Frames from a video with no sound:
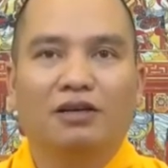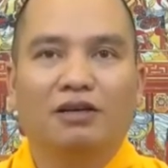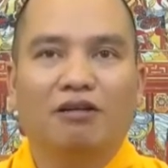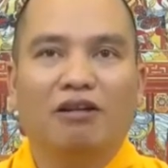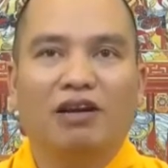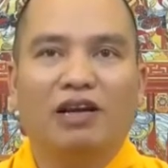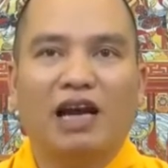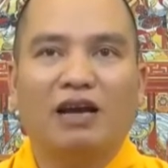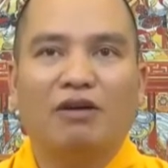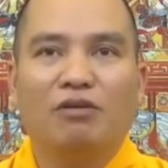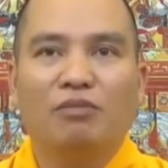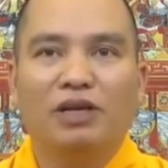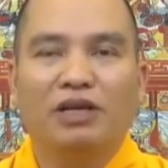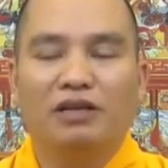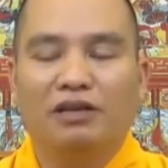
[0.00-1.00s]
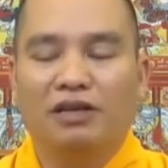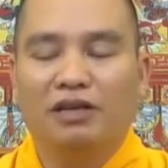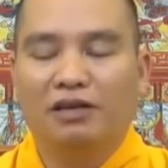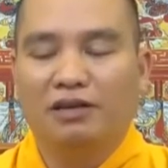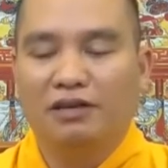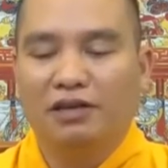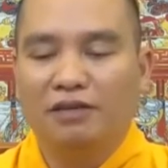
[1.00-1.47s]
Cho con cái của mình nữa.
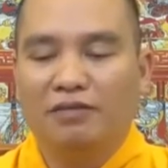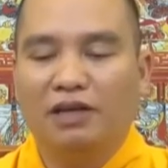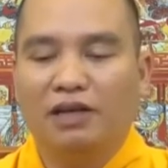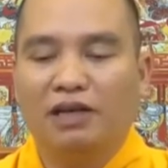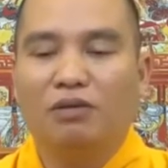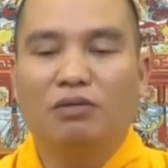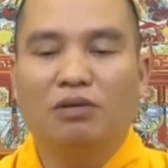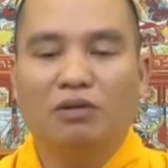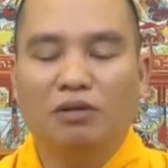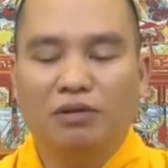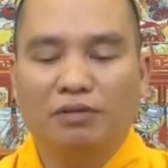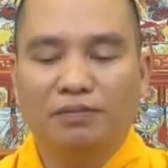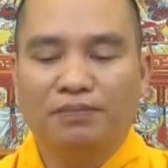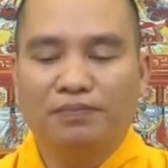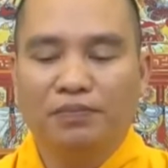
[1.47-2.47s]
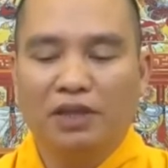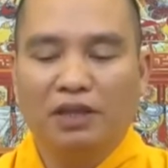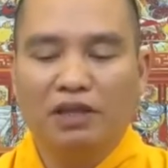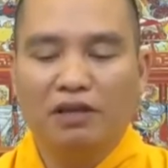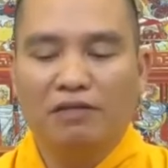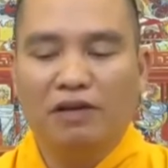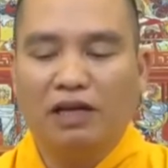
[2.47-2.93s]
Như vậy là không tốt
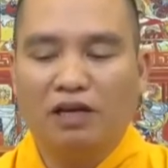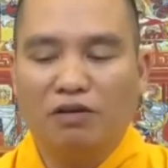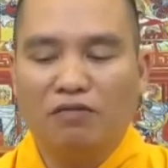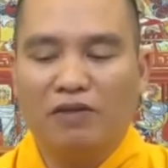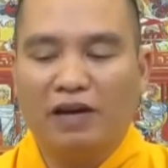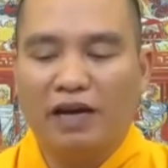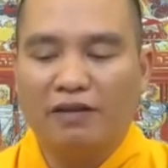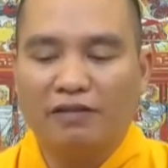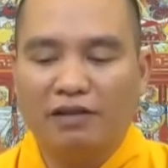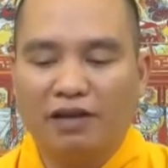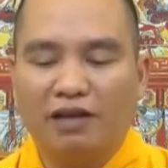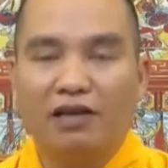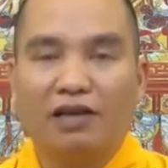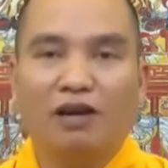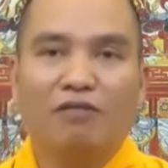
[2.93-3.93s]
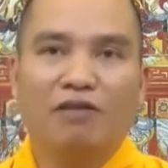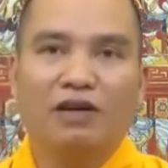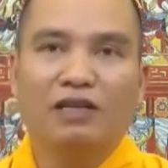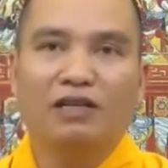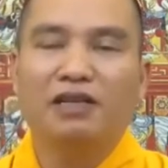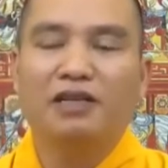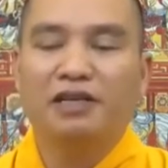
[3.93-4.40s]
như vậy không phải là người học
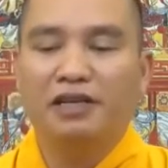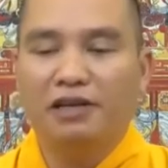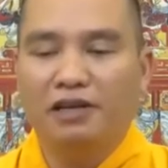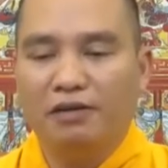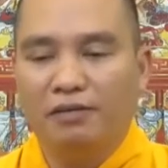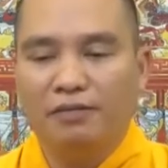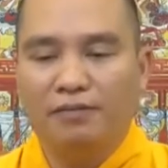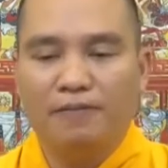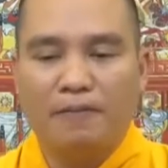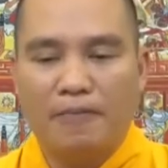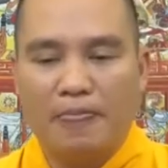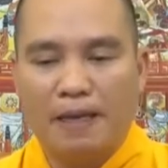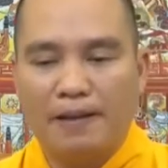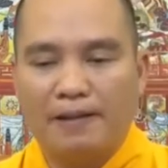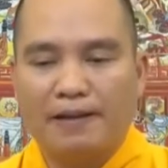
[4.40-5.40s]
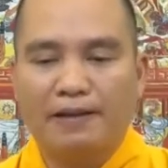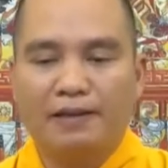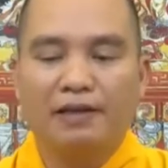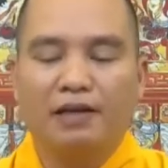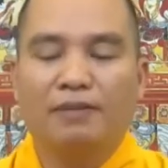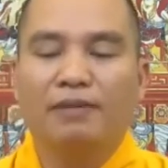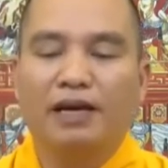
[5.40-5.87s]
Phật chân chính đâu đó, cái
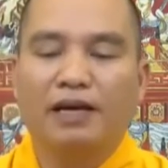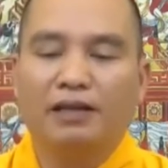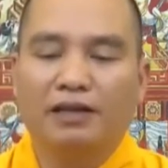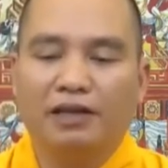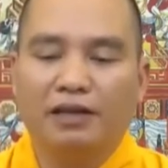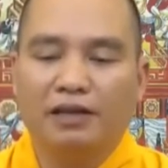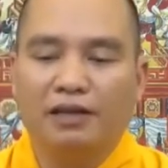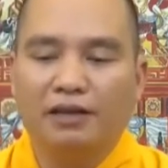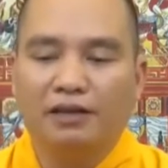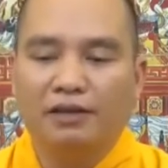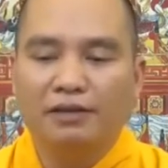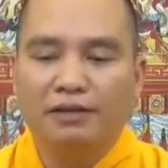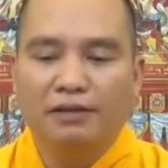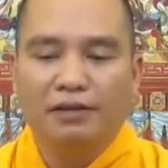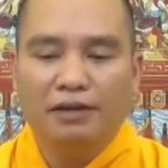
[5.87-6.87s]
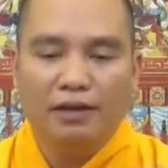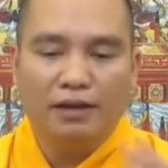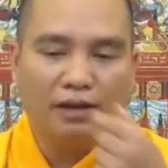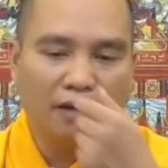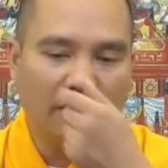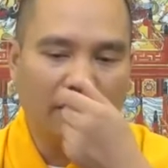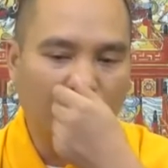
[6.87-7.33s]
trường hợp này thầy
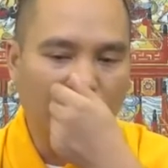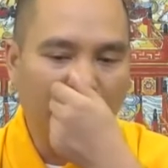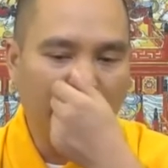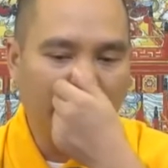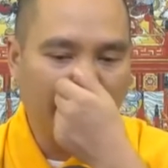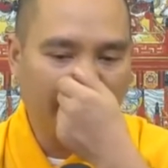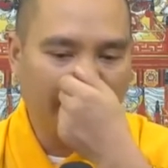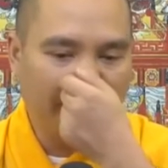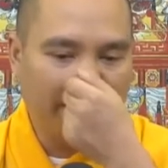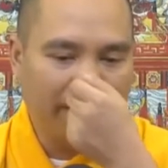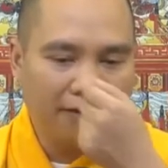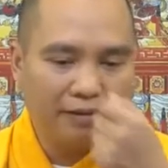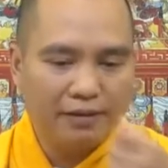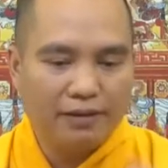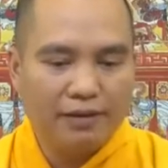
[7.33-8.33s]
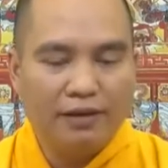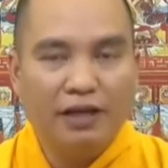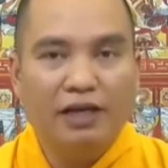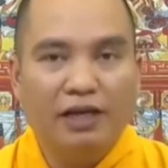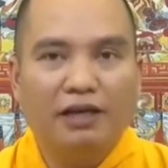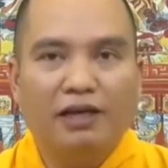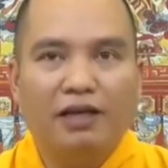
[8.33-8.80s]
à, khuyên như vậy
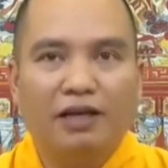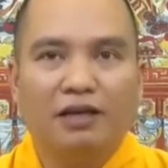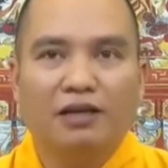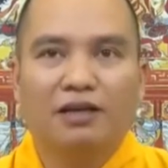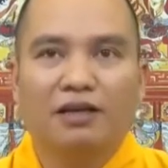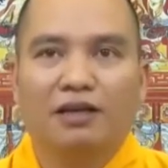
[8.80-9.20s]
nên à,